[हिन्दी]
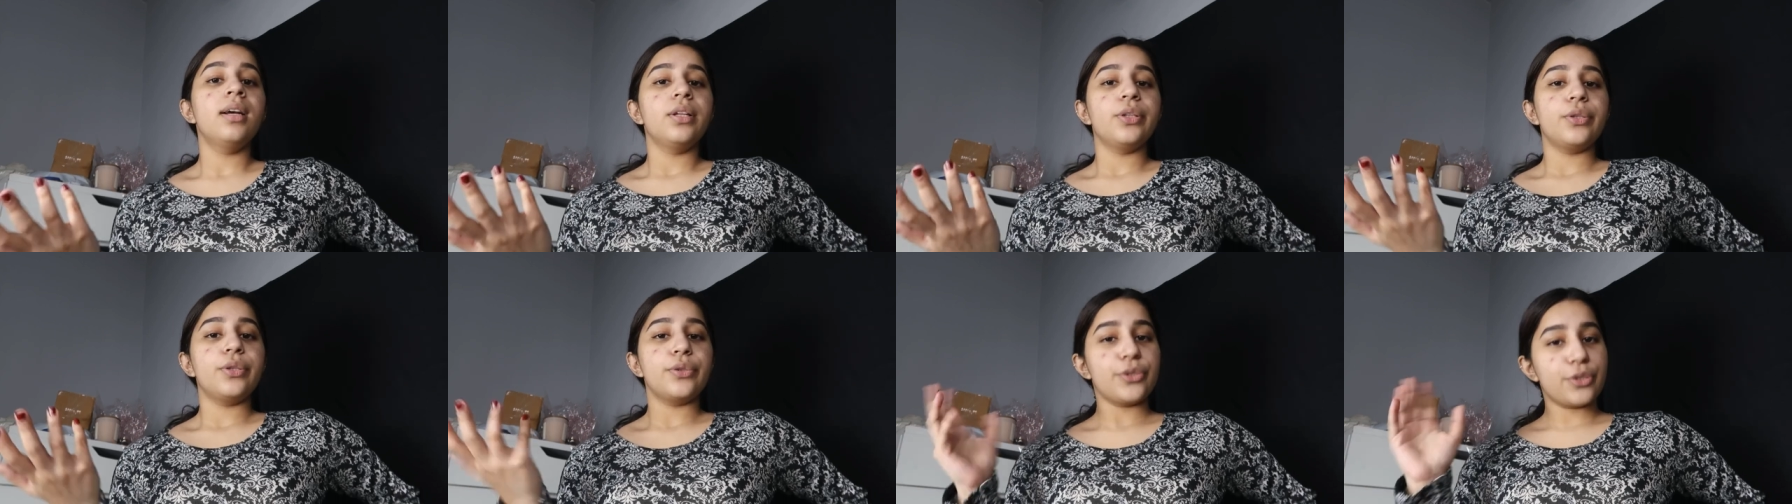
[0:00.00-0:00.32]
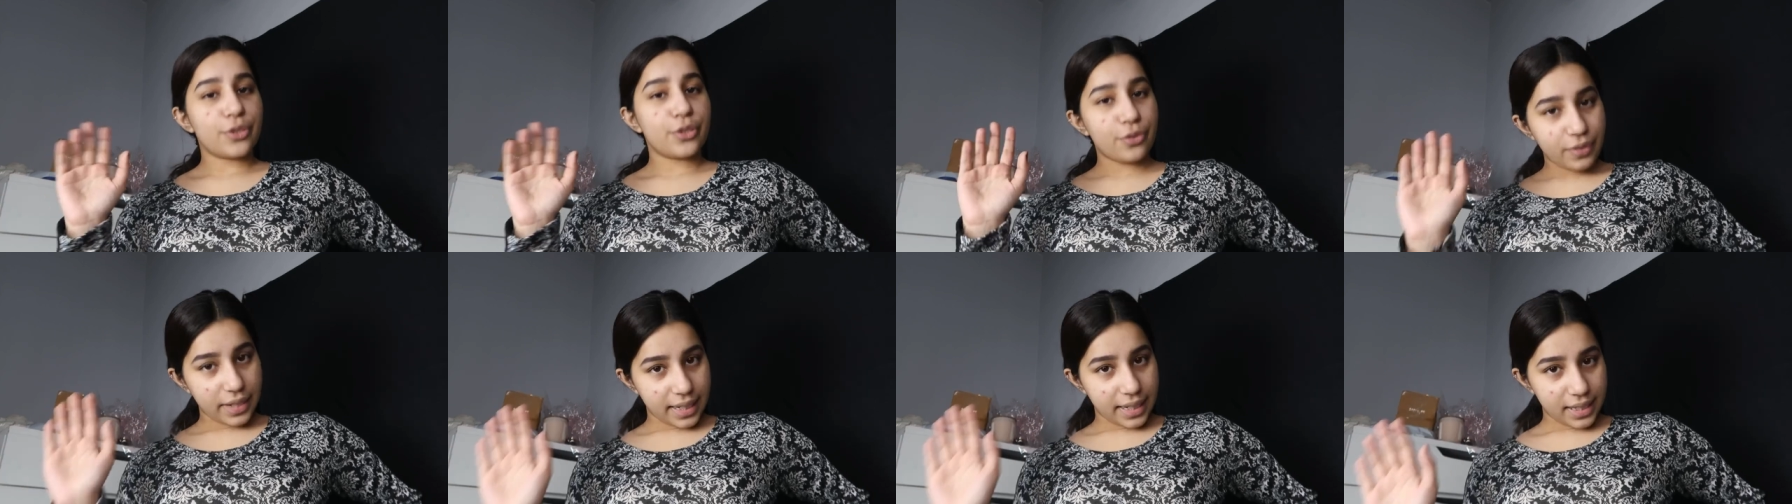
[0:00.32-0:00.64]
तो
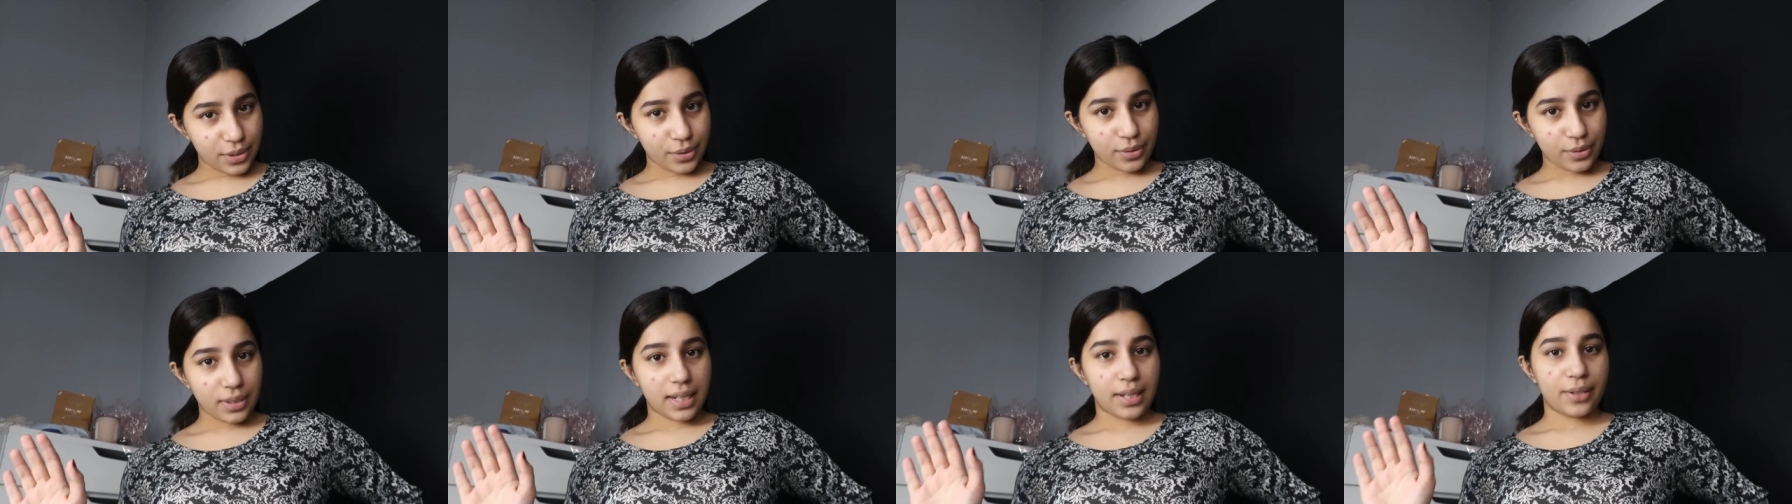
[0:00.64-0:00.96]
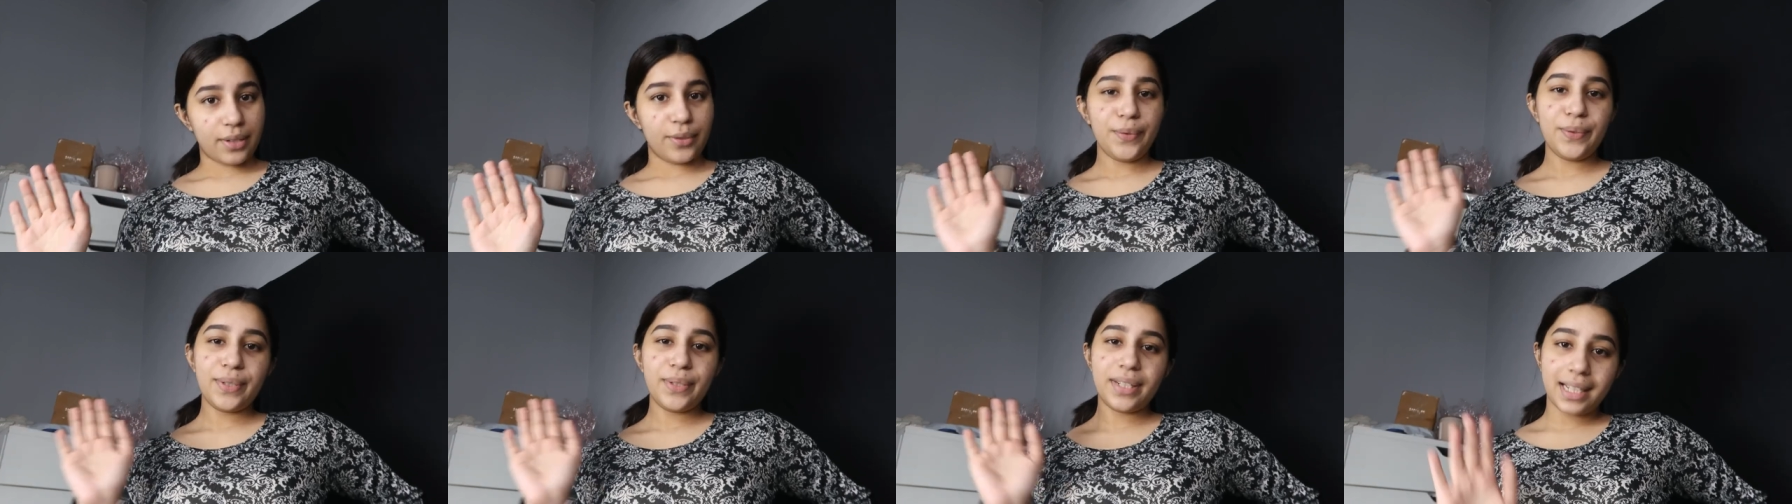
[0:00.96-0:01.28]
उसको वहीं सुला
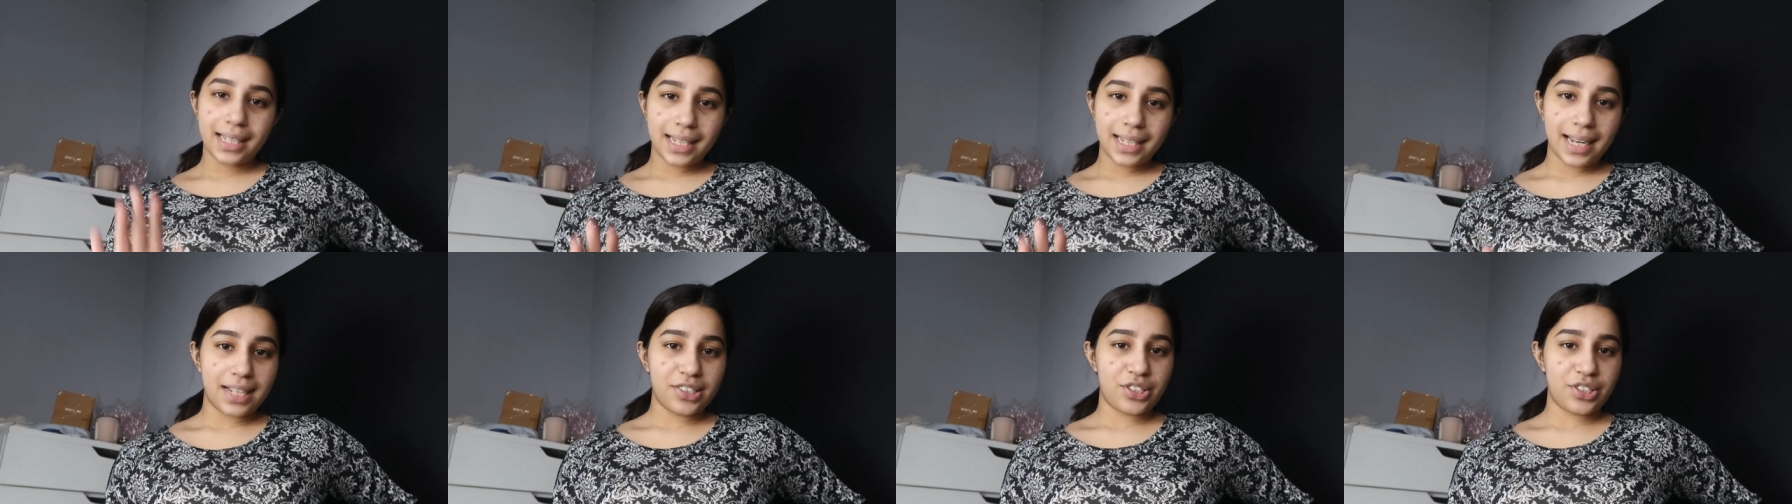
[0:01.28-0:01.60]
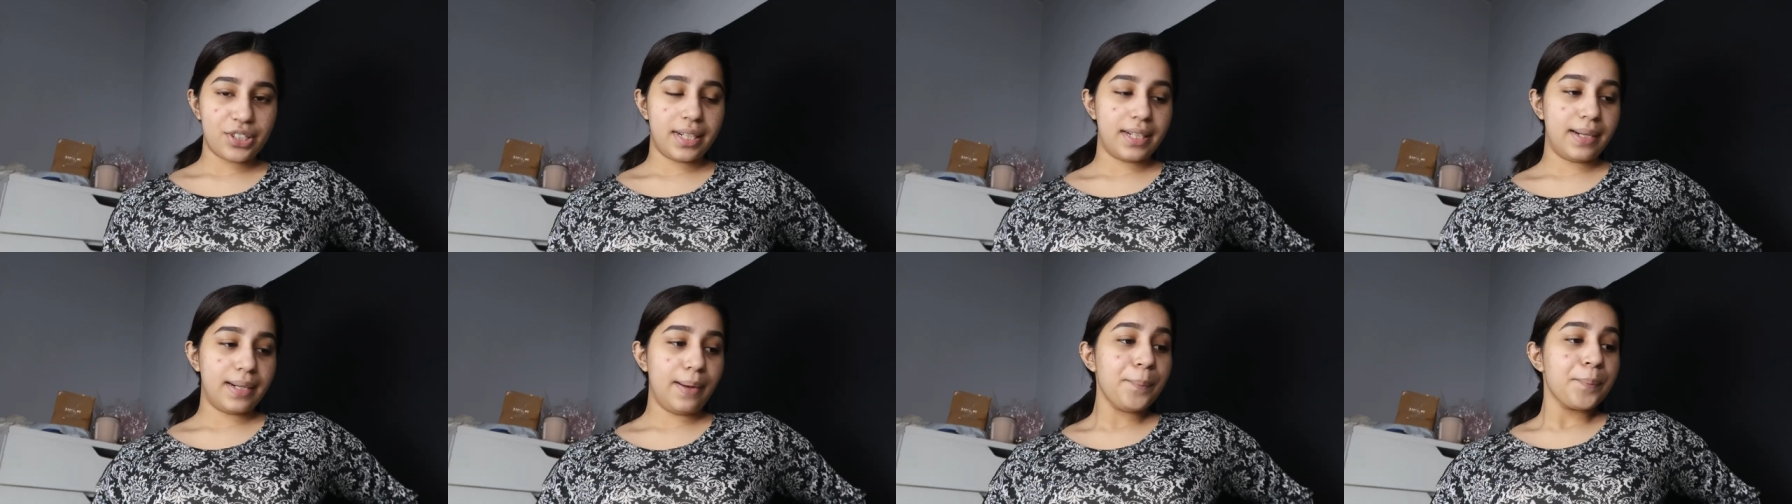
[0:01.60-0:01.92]
लो कल आ
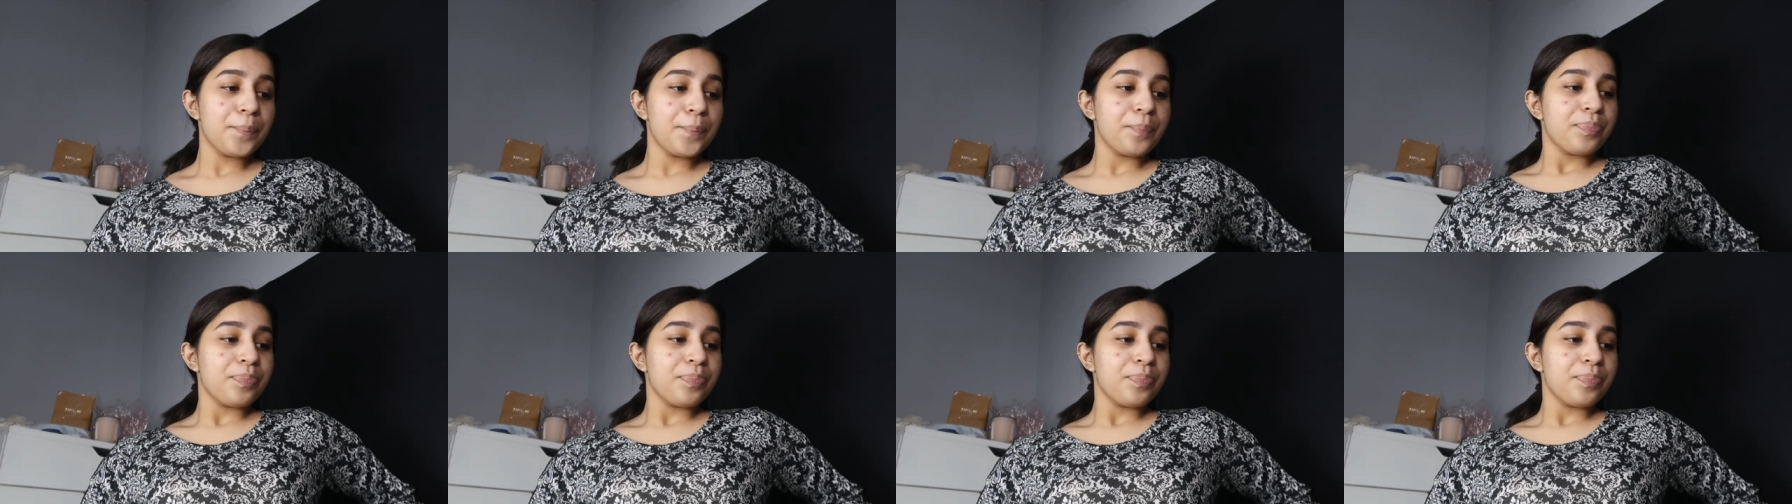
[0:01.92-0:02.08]
जाएगा